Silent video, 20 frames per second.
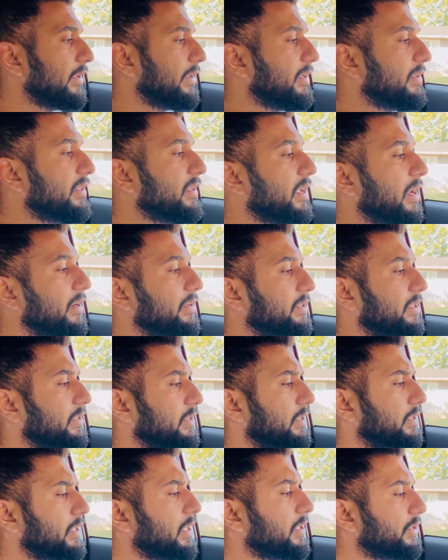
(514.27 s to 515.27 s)
इजी एंड
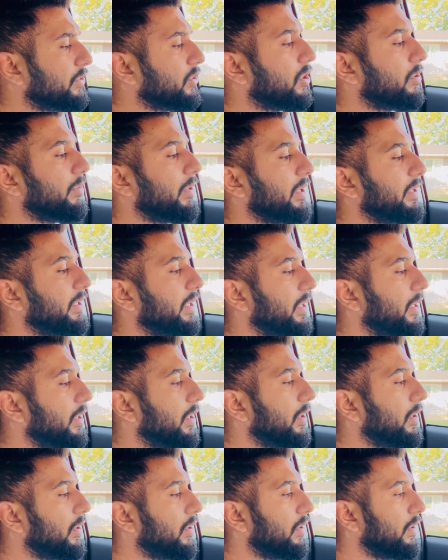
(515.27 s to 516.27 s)
चिल जॉब है जी
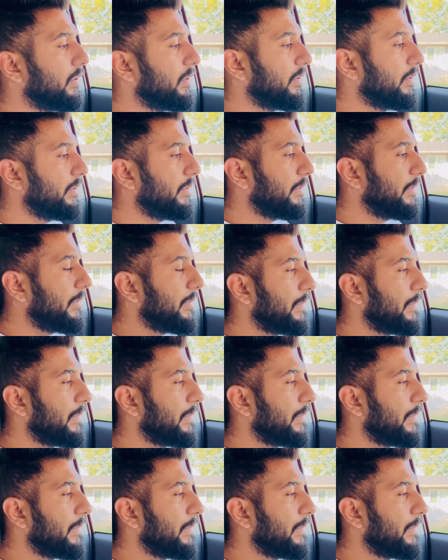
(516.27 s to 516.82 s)
तो लोग कहते हैं